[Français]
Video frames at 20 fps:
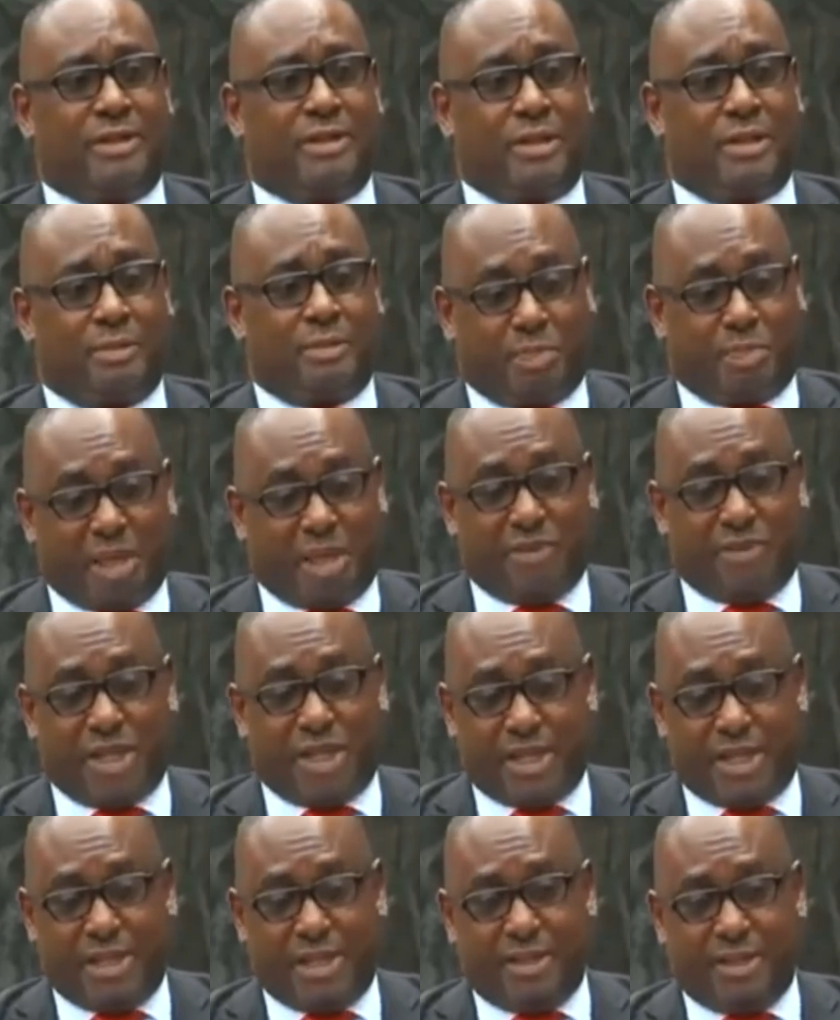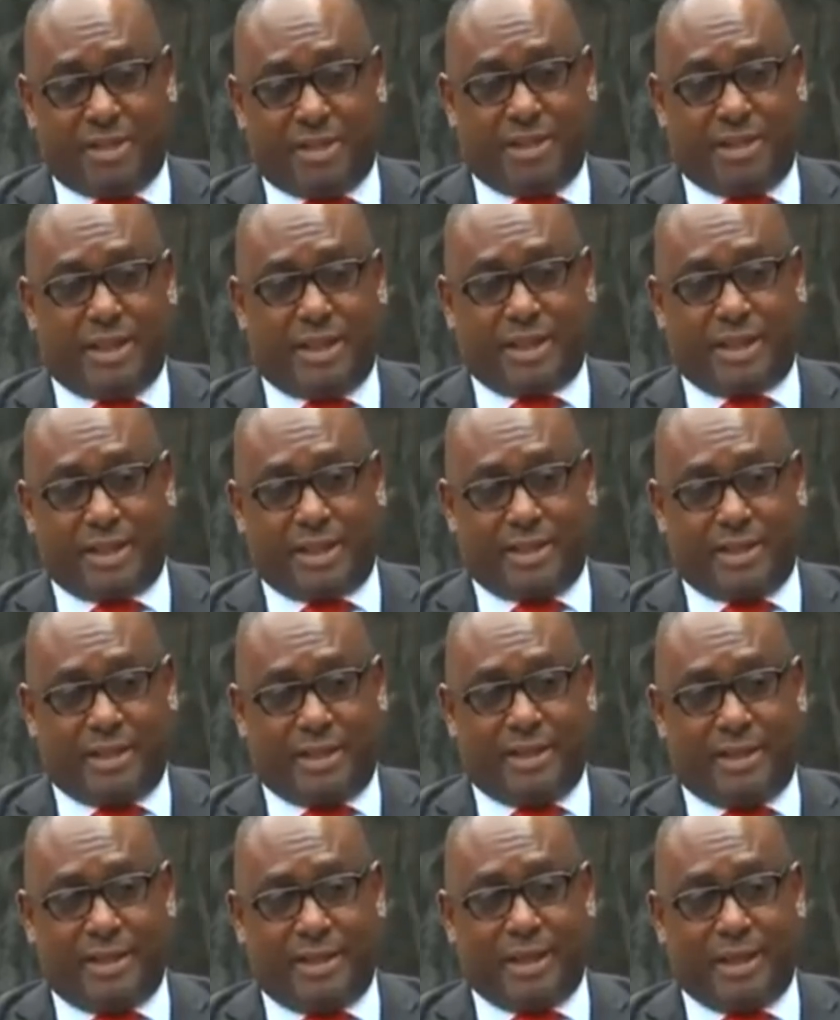prévenir
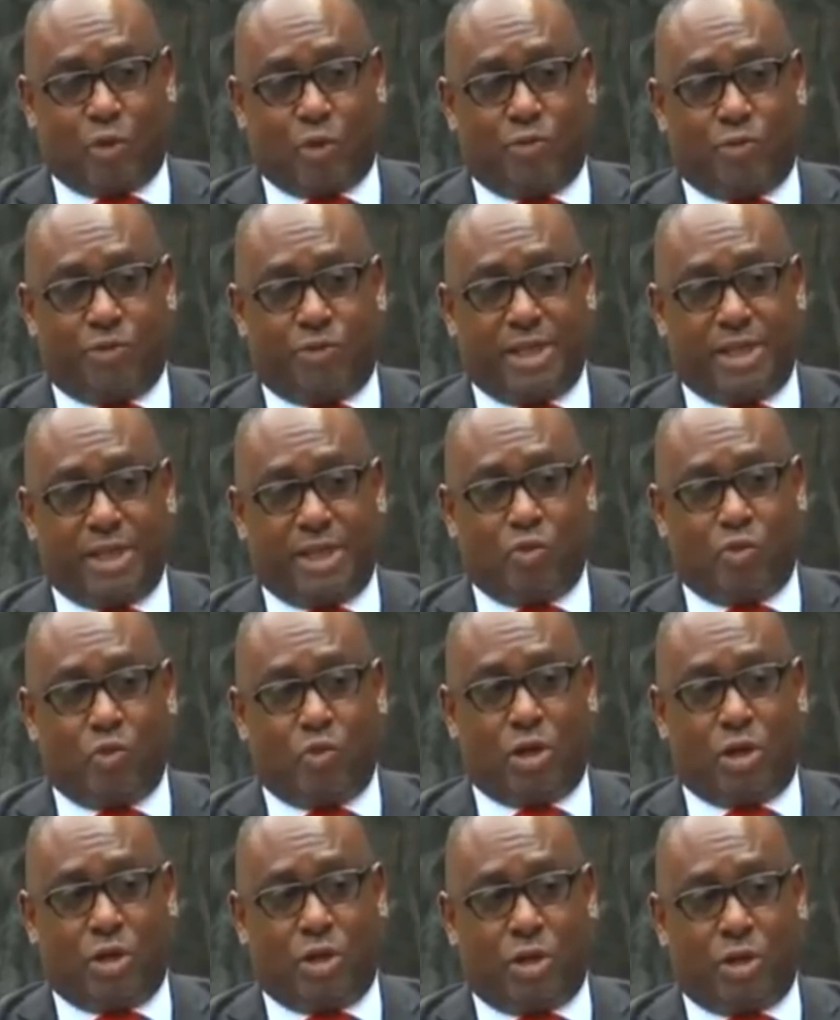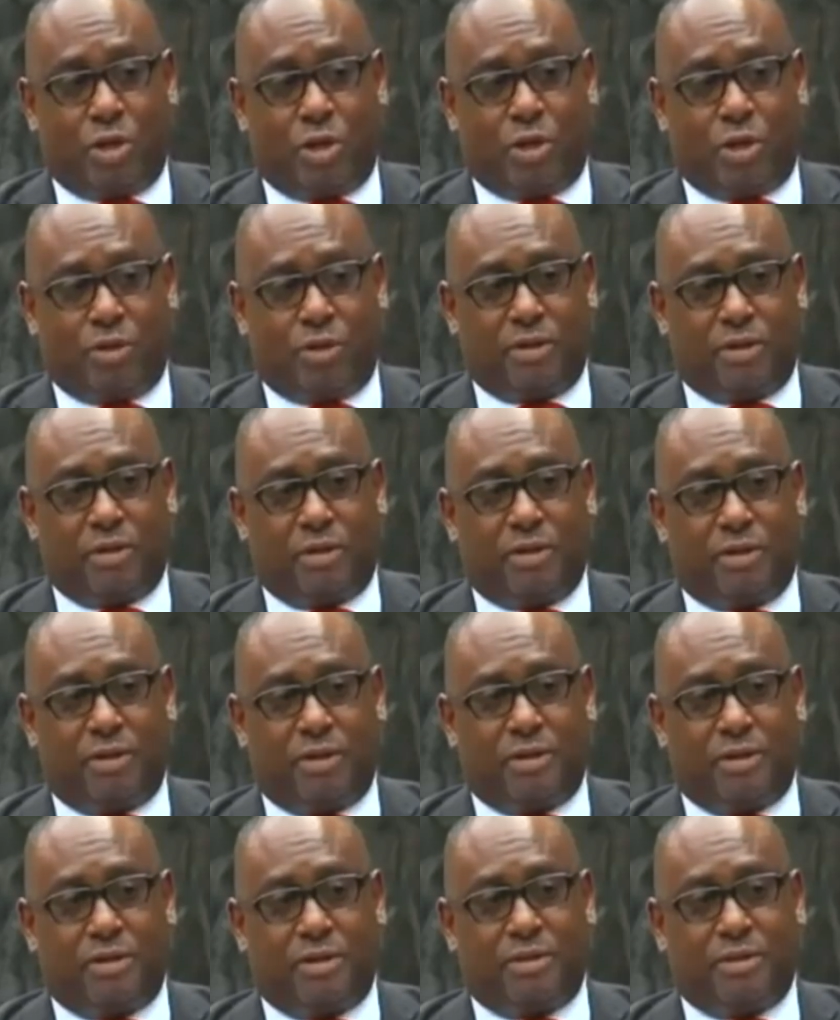les conflits ou alors
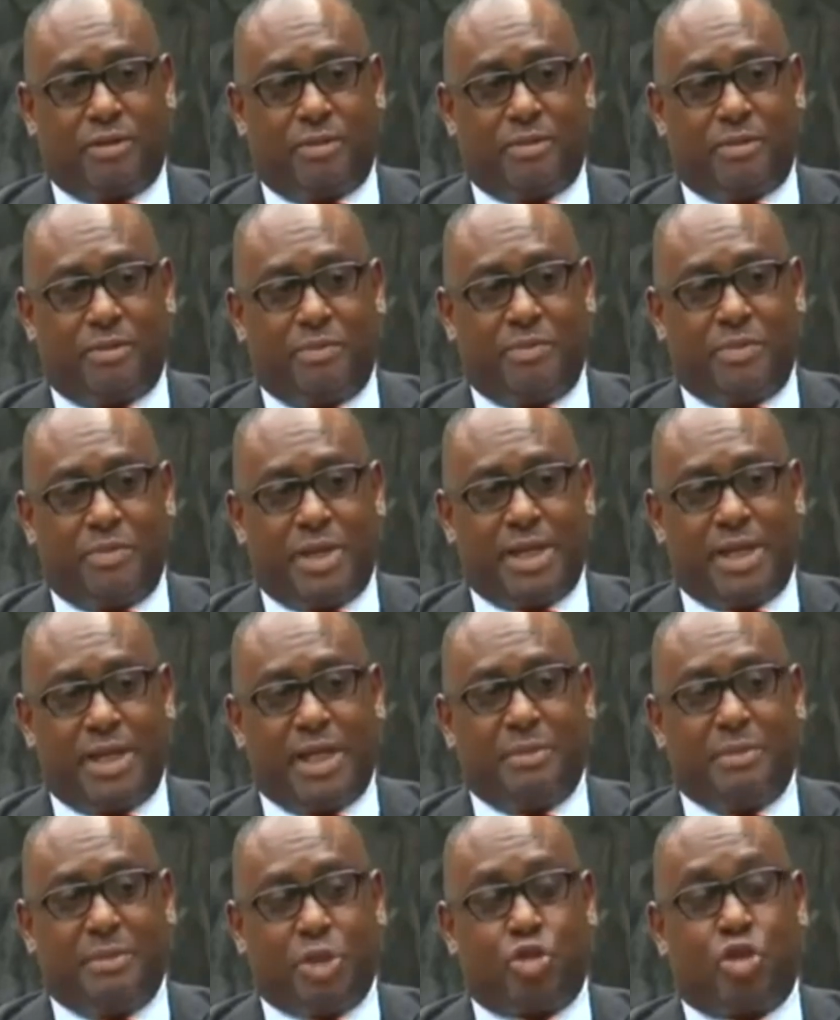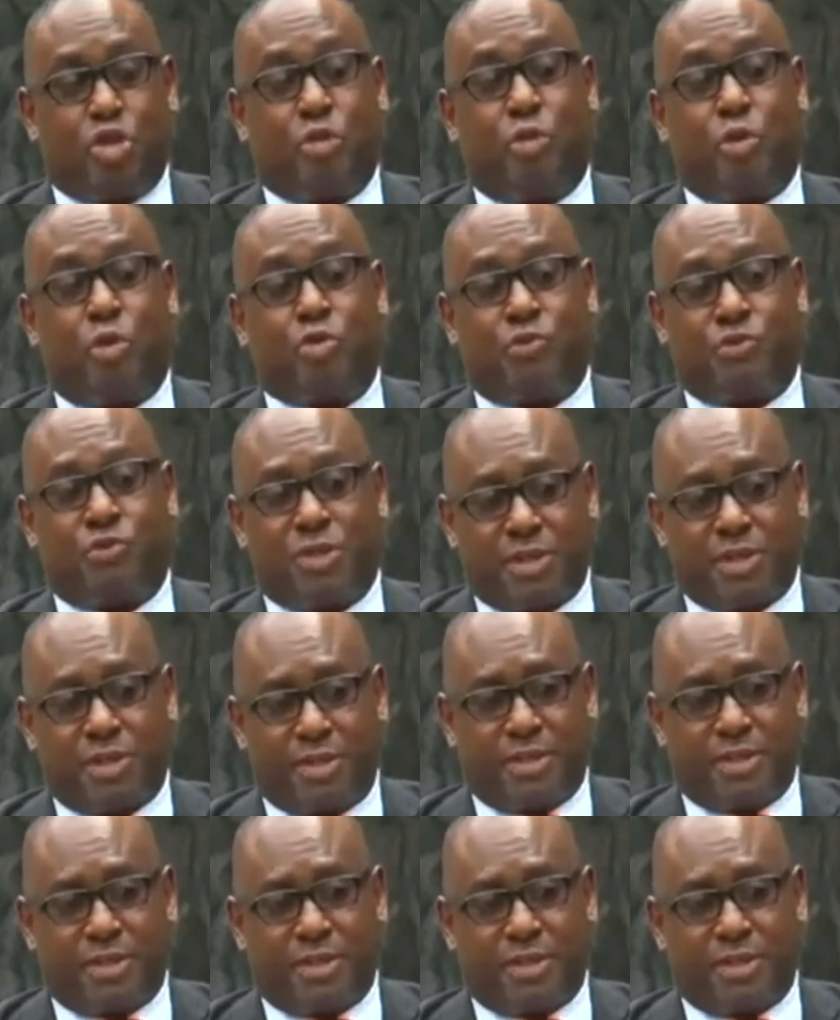mener des missions de bons offices.